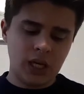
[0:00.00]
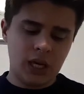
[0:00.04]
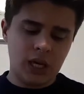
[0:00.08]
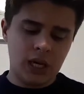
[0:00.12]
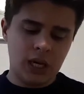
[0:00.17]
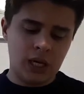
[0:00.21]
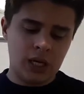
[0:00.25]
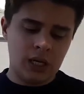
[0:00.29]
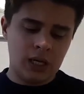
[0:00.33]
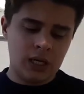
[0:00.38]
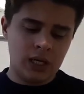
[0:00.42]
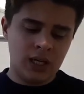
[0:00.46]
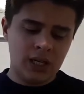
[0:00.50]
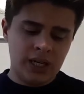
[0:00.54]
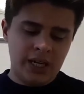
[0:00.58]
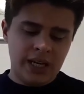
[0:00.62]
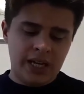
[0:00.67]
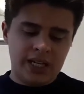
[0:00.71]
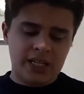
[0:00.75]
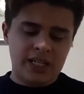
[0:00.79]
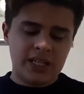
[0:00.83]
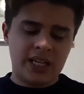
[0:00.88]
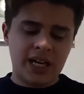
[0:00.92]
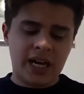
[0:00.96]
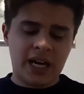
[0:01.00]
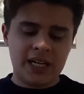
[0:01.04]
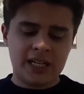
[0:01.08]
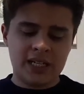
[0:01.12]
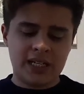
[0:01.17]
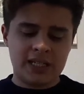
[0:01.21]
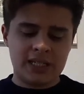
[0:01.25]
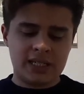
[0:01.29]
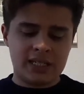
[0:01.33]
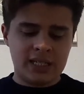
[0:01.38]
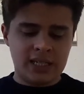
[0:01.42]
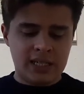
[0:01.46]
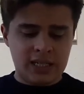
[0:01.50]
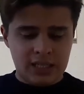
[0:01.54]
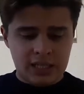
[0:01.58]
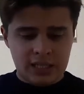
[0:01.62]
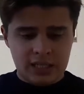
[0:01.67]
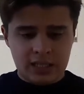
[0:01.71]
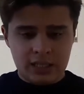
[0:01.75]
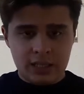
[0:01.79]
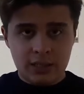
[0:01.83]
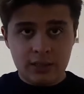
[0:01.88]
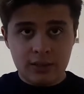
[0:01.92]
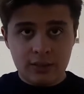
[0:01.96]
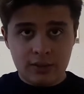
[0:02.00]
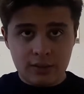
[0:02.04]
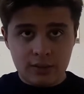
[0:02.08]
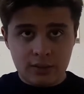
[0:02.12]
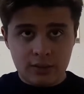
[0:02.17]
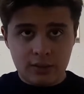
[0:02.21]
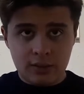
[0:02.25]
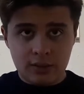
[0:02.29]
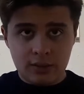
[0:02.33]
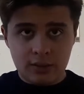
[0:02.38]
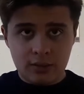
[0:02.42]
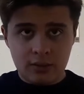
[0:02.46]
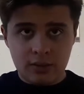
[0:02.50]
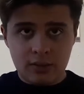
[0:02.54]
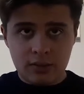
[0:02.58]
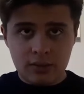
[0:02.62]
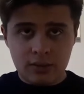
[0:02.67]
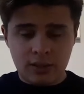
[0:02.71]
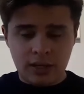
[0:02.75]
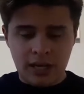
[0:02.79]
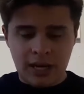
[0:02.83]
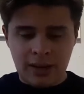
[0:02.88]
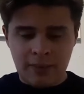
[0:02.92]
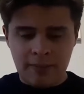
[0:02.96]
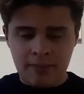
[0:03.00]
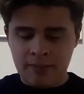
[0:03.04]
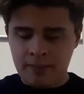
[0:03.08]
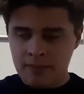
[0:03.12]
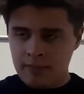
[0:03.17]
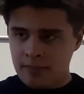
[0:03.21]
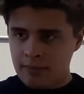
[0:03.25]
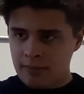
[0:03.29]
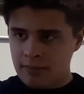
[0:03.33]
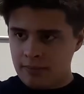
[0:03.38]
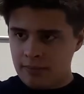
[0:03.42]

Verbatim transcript: Äh, die Karten an sich haben,